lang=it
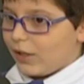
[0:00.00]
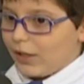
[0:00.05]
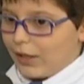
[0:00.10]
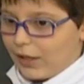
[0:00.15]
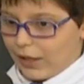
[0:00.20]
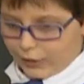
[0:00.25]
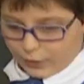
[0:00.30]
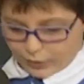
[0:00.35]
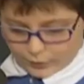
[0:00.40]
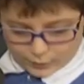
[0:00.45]

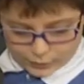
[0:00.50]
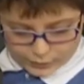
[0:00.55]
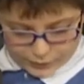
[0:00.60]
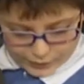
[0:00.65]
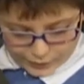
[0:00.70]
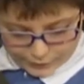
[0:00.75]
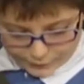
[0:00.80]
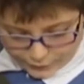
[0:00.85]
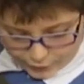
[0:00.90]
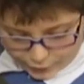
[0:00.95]
l'ha dovuto
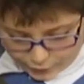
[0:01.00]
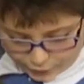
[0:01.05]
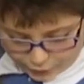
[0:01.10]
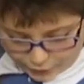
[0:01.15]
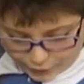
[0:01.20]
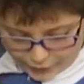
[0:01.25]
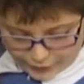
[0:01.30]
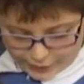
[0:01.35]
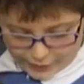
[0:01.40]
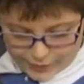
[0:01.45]

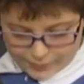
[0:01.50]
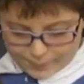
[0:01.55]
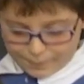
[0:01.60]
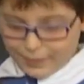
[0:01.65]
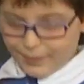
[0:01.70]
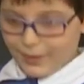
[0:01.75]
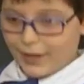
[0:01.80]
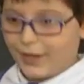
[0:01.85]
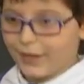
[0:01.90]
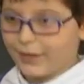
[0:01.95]
fasciare il
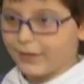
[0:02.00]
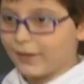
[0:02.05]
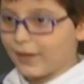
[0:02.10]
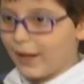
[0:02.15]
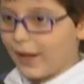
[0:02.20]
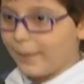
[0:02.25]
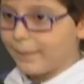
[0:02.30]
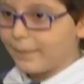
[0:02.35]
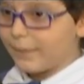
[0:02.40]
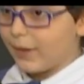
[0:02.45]

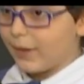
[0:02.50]
piede